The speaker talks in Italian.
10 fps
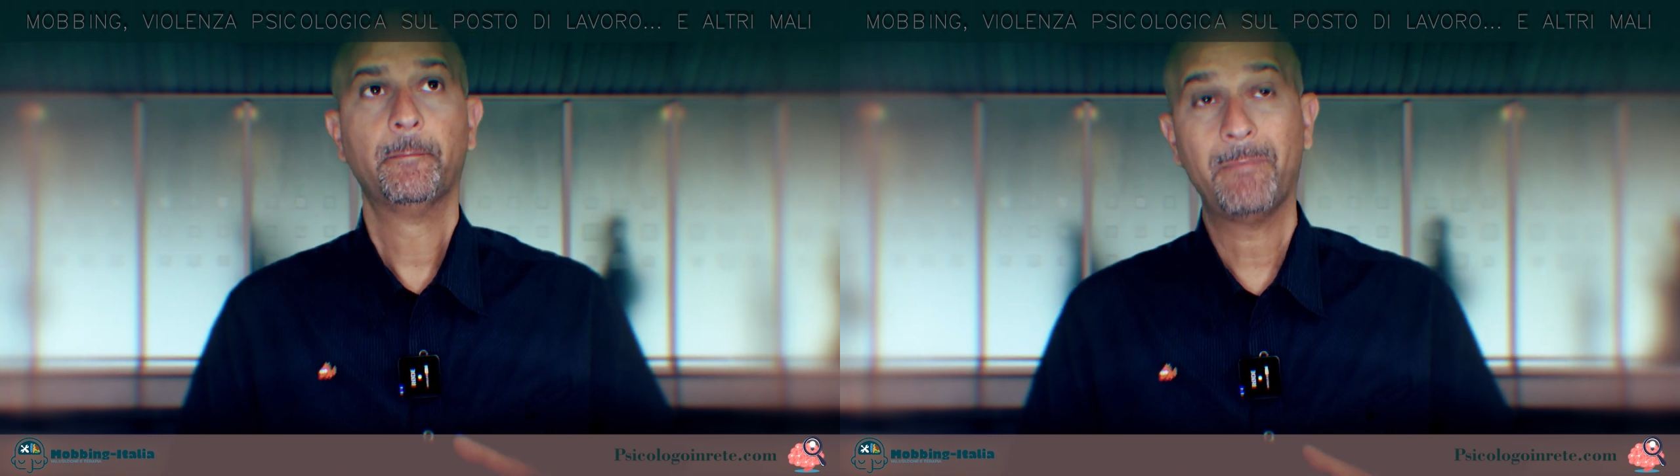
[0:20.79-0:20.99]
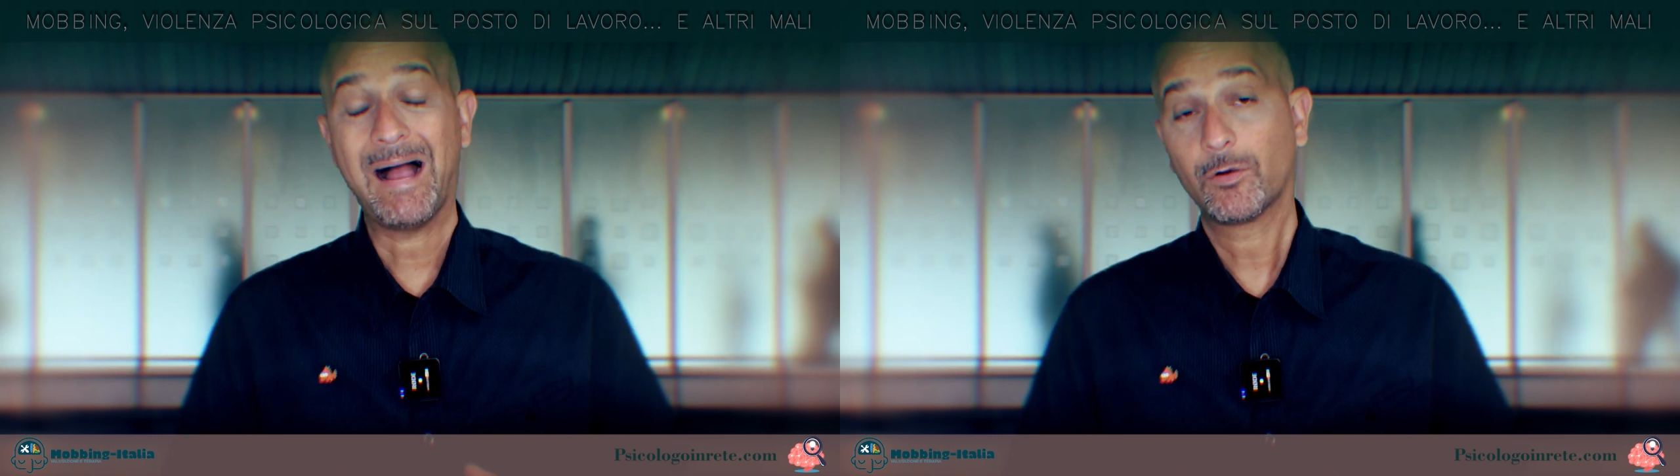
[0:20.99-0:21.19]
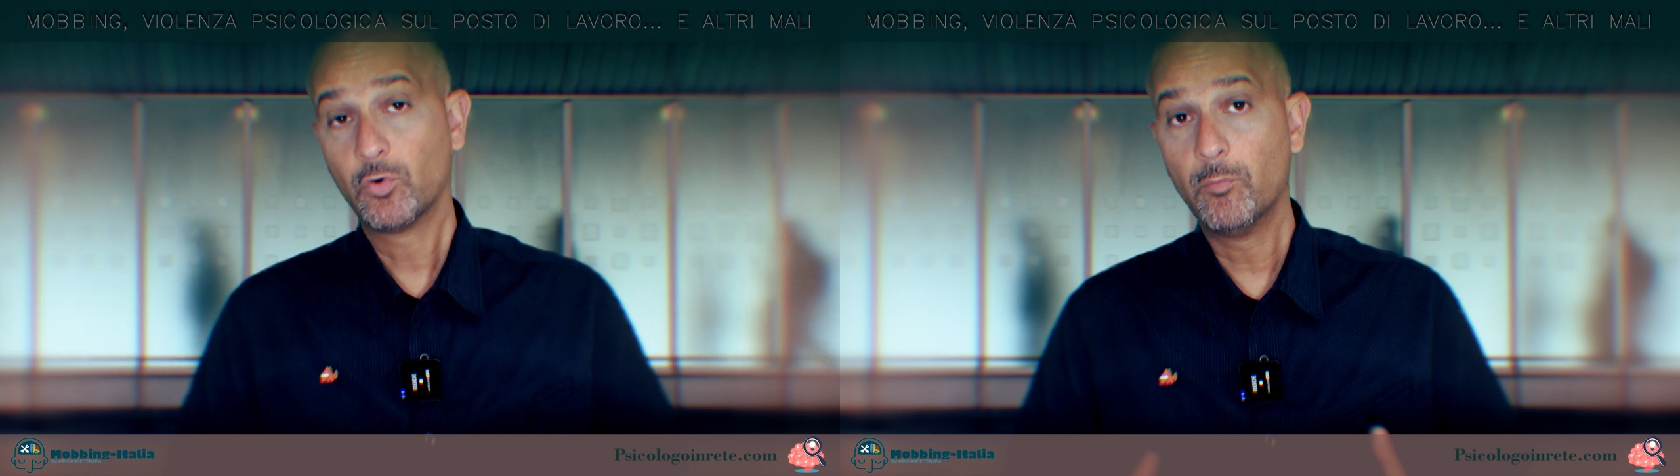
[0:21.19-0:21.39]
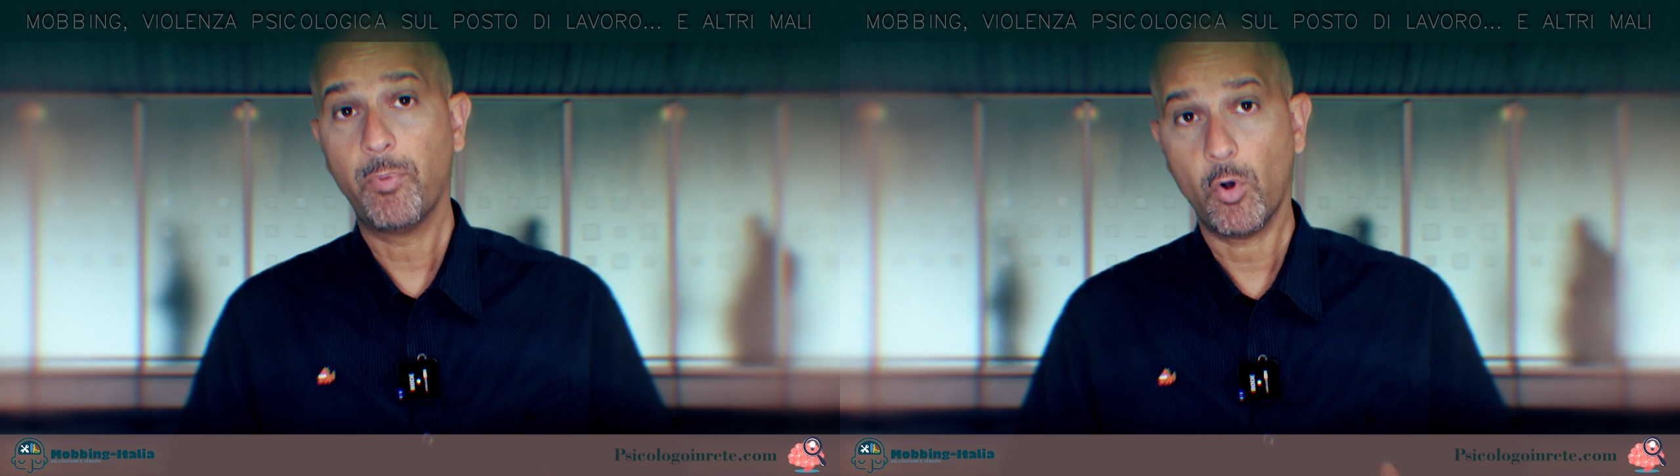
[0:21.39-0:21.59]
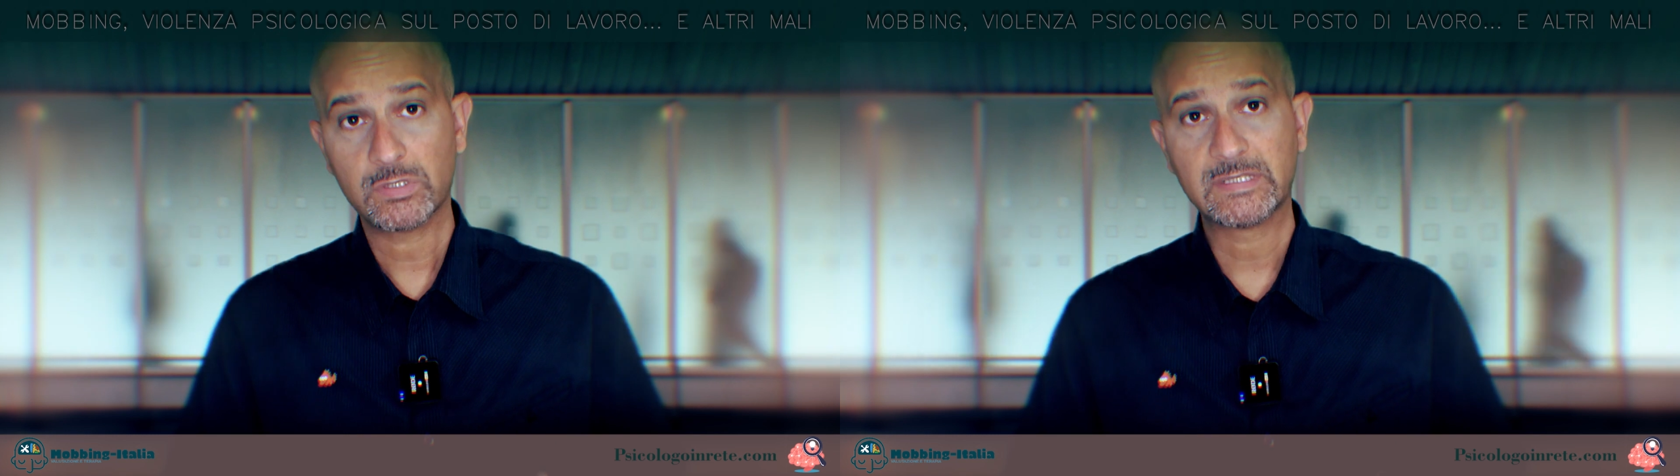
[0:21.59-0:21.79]
ma
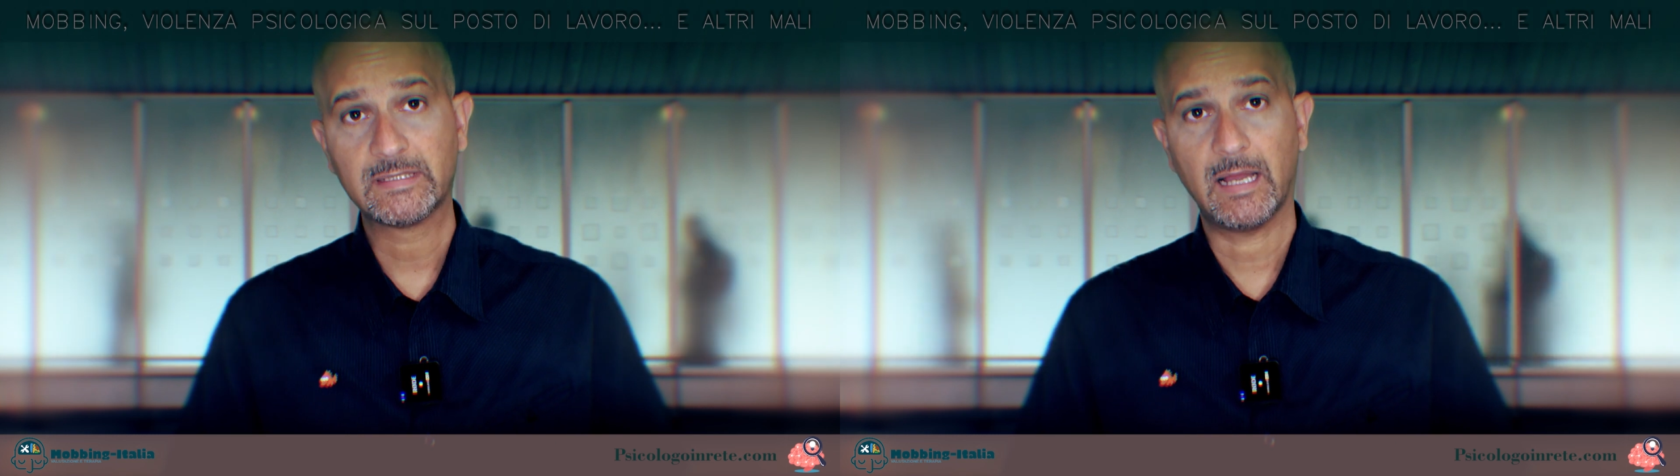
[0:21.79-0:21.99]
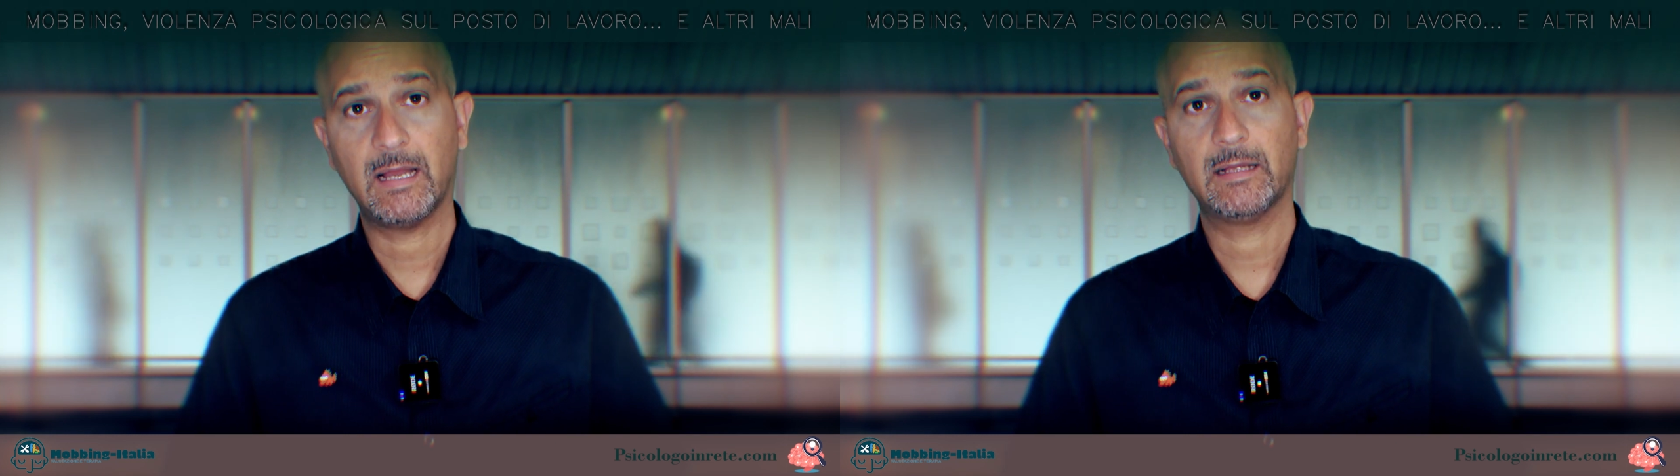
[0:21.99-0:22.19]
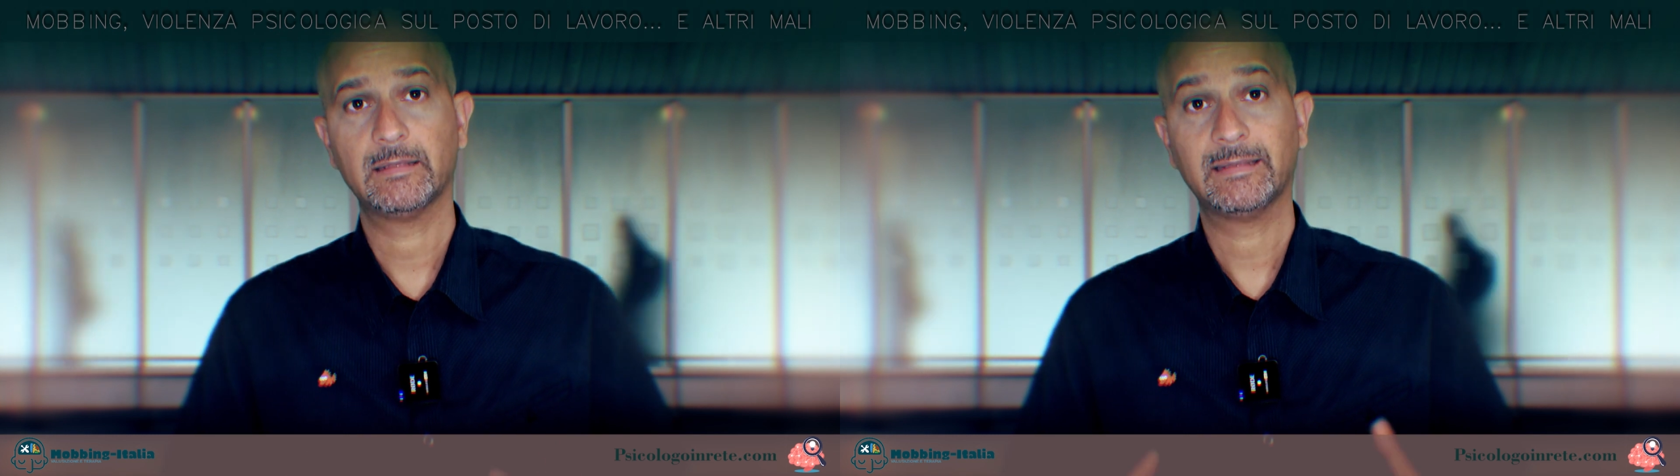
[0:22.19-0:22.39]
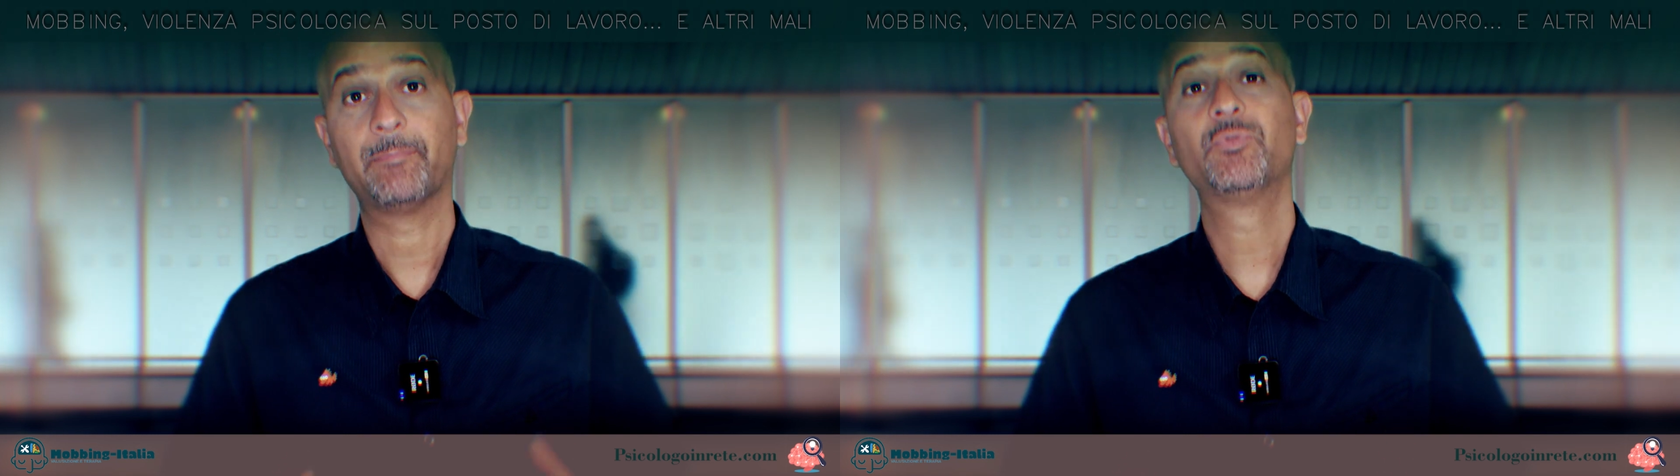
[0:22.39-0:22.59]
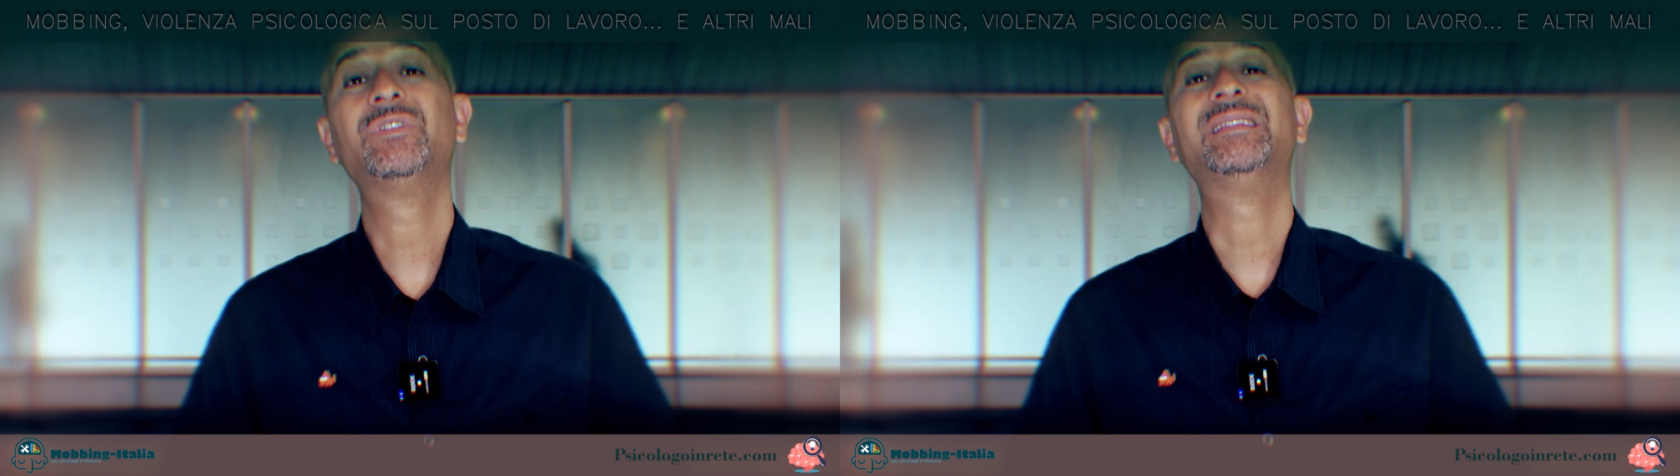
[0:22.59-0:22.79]
composta da
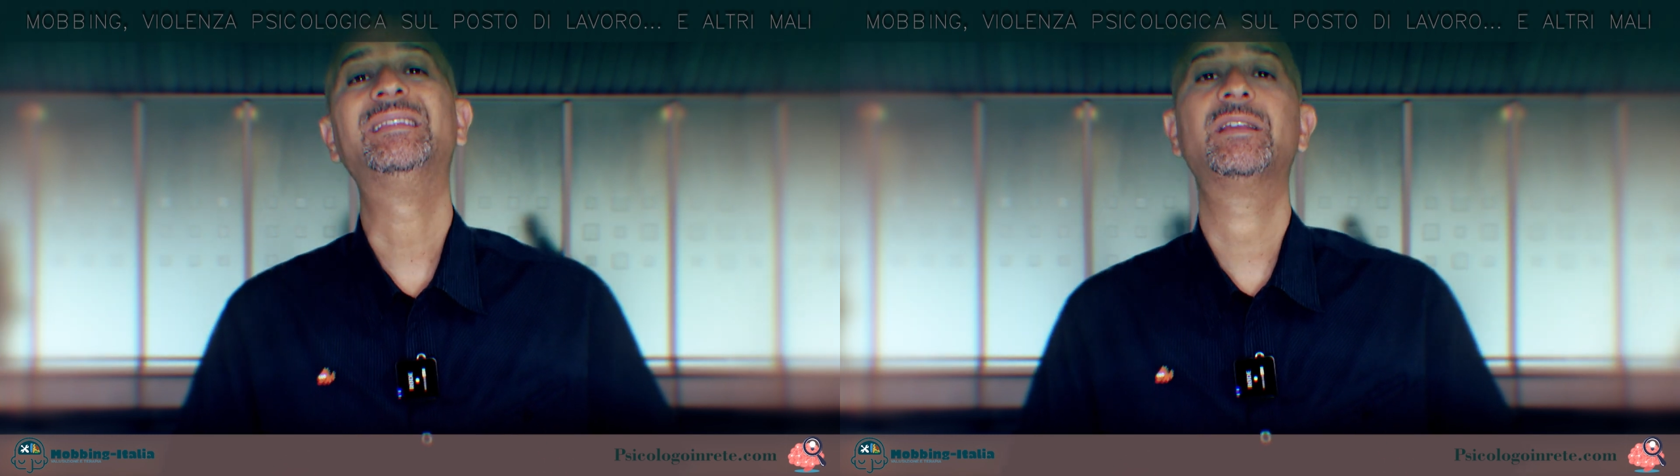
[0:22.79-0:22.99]
più di